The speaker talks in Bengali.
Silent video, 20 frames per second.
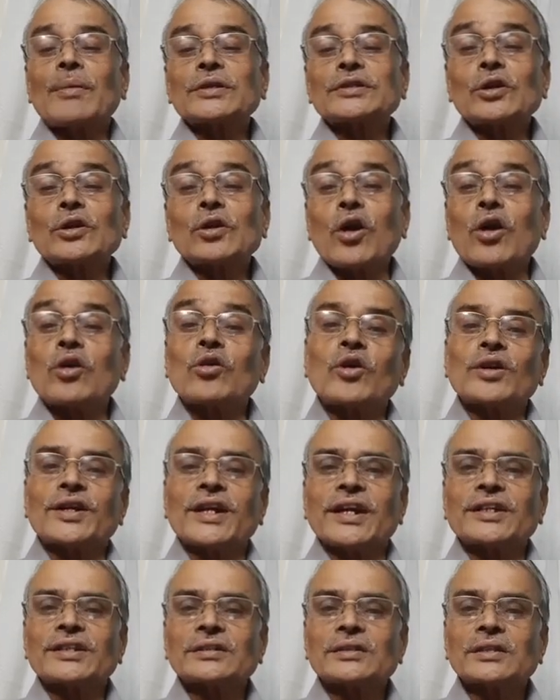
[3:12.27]
আমাদের
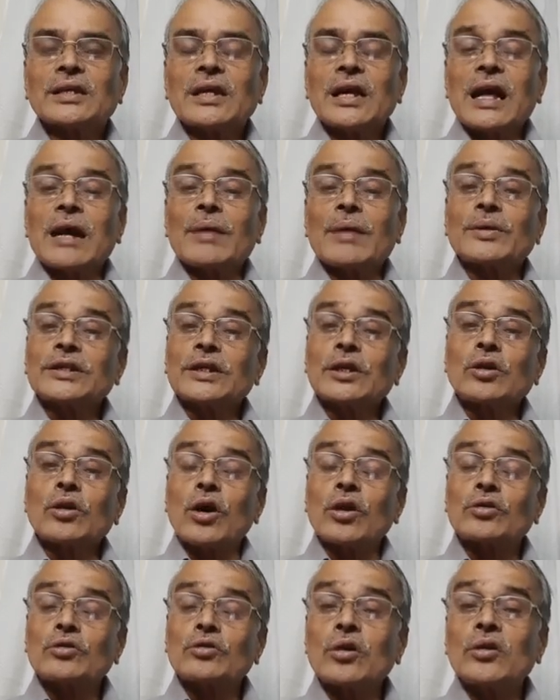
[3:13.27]
লক্ষ্যটা কি আমাদের
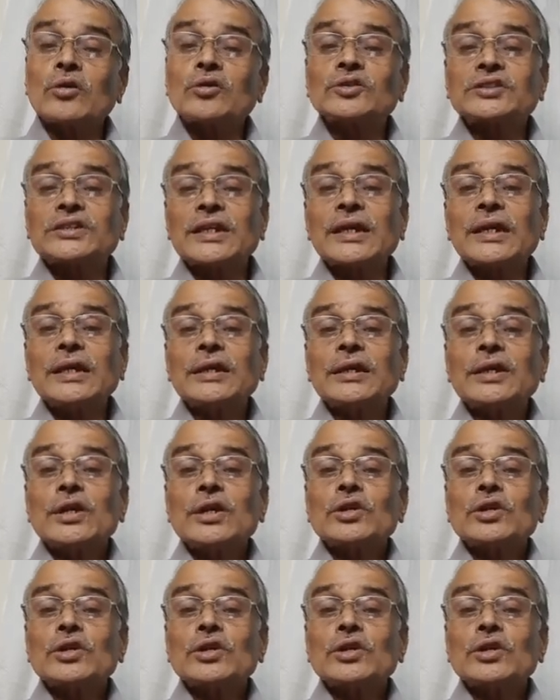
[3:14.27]
লক্ষ্য হচ্ছে